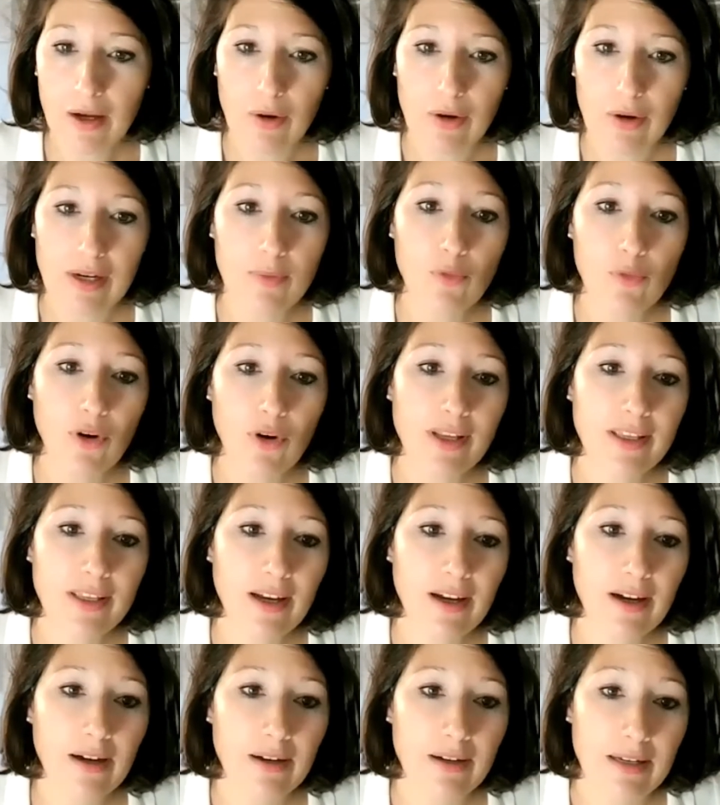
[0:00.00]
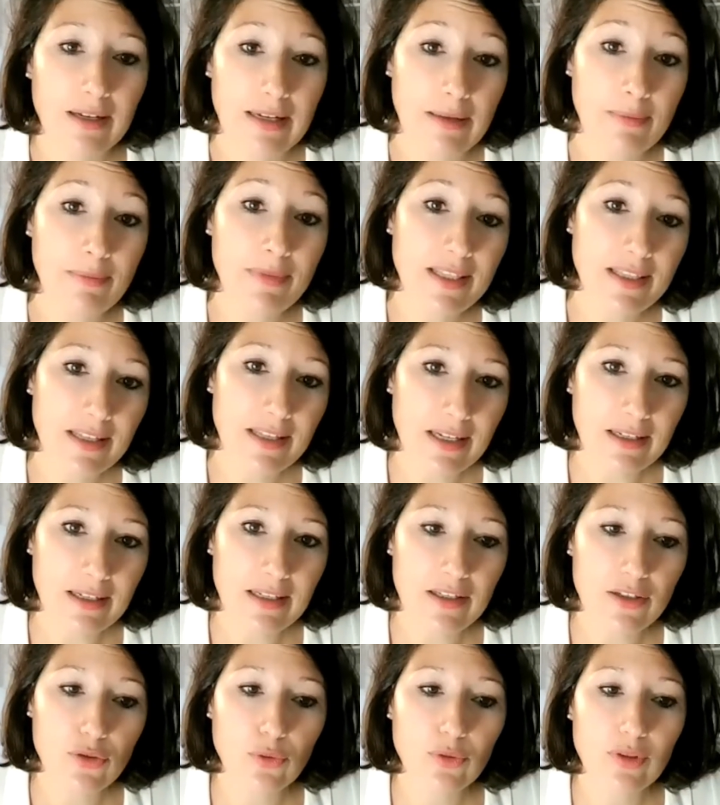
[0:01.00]
les moyens limités
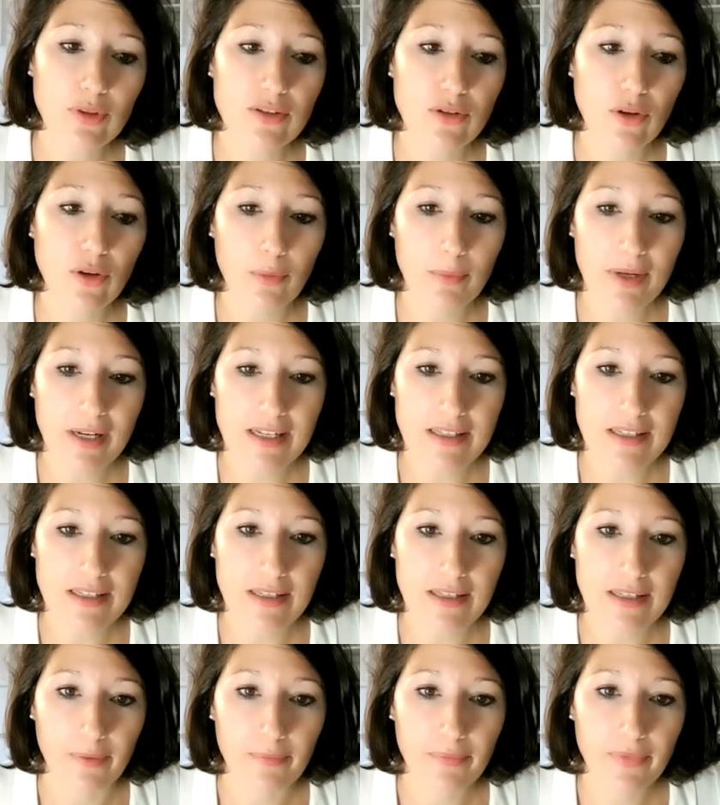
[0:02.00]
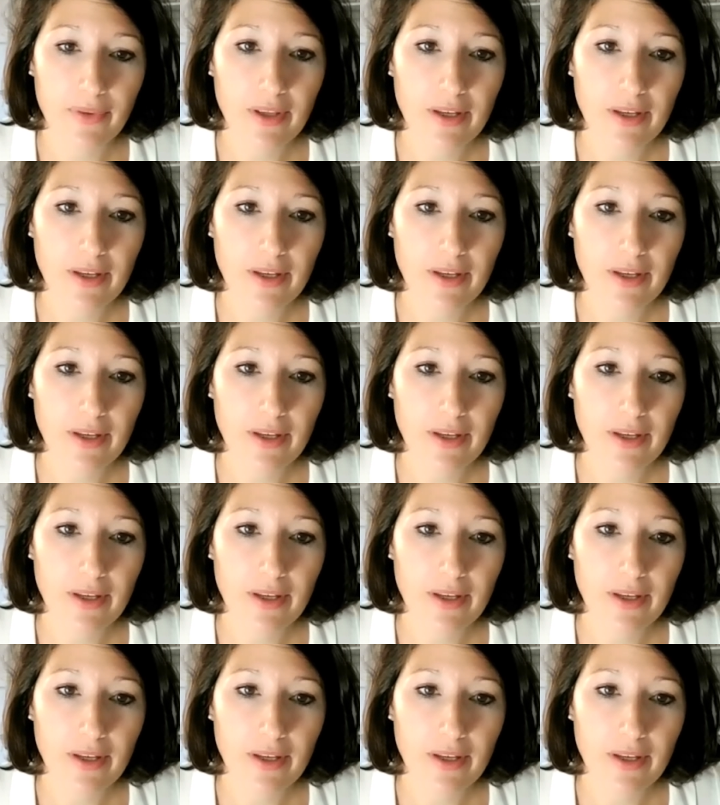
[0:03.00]
qui sont désormais les siens.